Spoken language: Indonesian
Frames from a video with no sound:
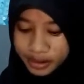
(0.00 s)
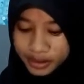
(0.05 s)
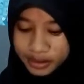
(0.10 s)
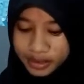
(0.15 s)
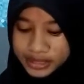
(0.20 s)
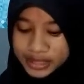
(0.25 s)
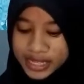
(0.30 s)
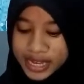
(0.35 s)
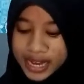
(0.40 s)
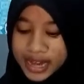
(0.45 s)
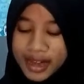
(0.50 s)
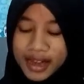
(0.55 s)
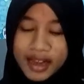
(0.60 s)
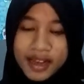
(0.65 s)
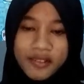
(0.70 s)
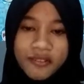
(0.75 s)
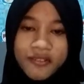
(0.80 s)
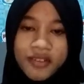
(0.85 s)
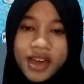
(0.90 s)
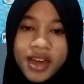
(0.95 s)
sek
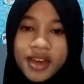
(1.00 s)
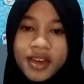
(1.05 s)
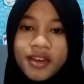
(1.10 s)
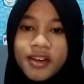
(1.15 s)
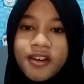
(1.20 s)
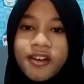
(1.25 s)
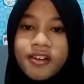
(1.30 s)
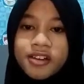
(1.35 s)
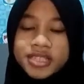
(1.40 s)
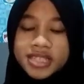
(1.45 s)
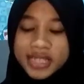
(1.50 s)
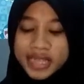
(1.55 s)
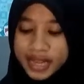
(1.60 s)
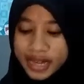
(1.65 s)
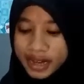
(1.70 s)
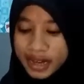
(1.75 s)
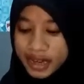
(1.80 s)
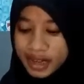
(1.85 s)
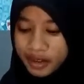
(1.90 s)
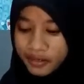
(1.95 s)
alfa, kosek
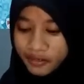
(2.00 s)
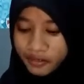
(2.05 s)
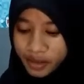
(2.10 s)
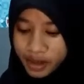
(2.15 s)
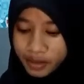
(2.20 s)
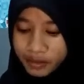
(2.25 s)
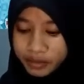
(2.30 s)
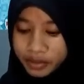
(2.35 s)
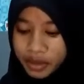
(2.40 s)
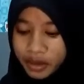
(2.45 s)
alfa,